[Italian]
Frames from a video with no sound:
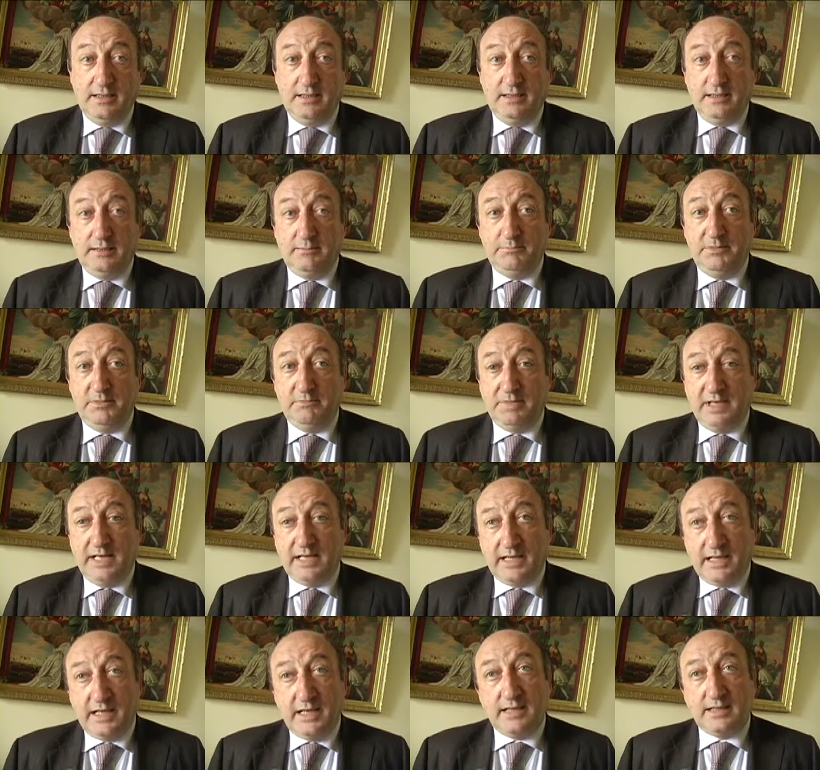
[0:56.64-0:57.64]
Eh, mi
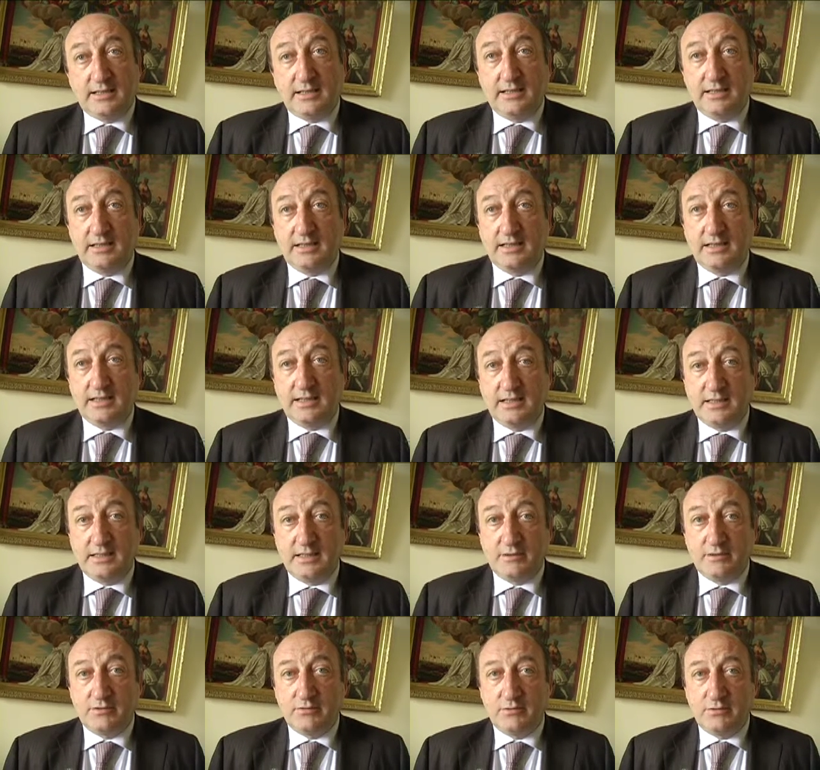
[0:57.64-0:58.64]
pare anche che
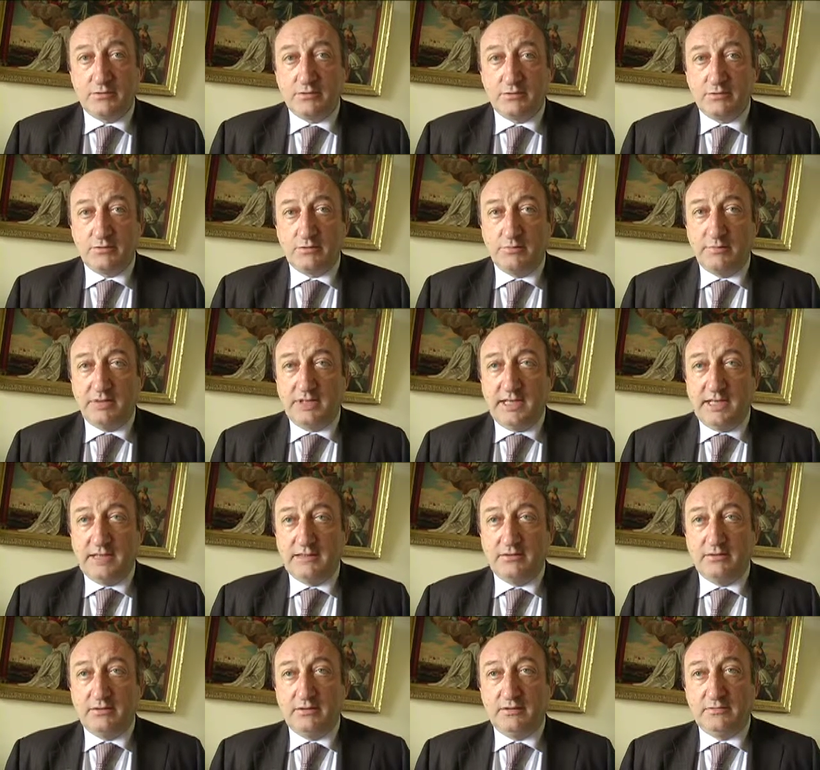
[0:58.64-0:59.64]
si,
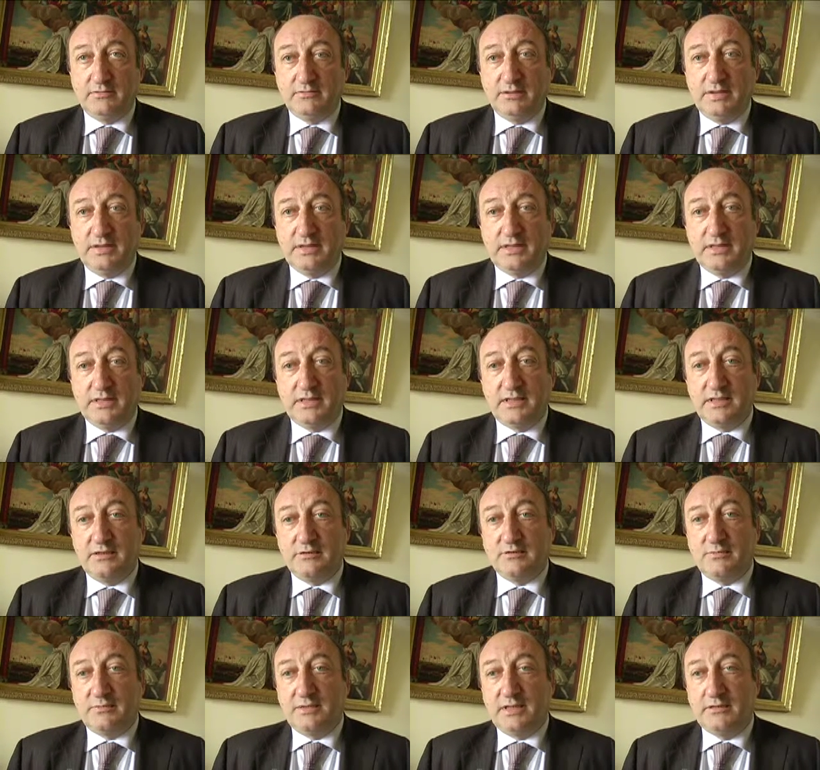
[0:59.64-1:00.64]
alcune, si, stiano
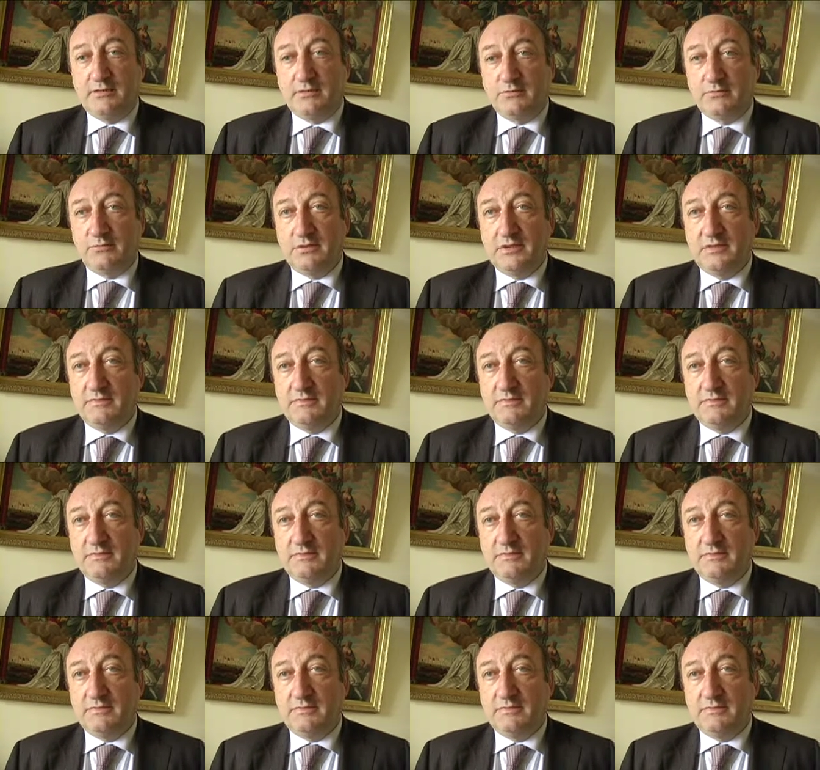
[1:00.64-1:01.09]
superando alcune